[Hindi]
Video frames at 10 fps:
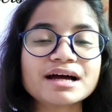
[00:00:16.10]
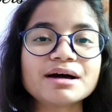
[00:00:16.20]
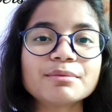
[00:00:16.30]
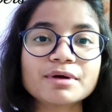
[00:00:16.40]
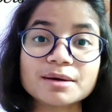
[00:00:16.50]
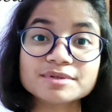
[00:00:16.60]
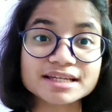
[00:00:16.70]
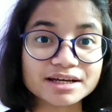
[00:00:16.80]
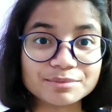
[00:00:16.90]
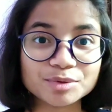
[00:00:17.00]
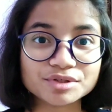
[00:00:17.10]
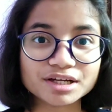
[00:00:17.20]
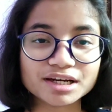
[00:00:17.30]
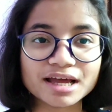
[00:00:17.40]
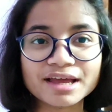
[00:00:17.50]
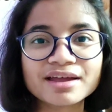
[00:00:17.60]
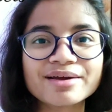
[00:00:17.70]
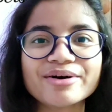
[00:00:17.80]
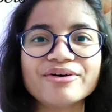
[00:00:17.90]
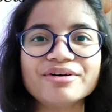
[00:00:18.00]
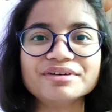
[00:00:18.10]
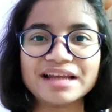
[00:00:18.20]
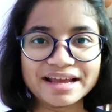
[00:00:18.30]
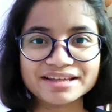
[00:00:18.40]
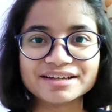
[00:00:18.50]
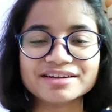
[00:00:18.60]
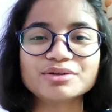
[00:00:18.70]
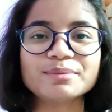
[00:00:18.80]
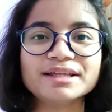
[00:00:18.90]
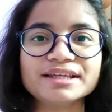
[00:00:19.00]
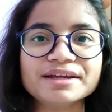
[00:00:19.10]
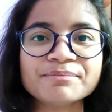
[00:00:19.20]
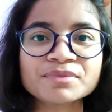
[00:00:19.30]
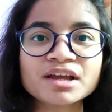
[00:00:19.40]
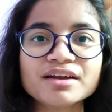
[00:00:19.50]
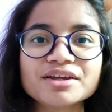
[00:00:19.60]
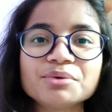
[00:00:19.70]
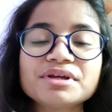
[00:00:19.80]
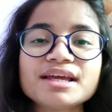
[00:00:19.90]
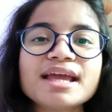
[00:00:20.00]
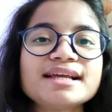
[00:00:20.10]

का कम से कम यूज करना है और ना ही करें तो बेहतर है क्योंकि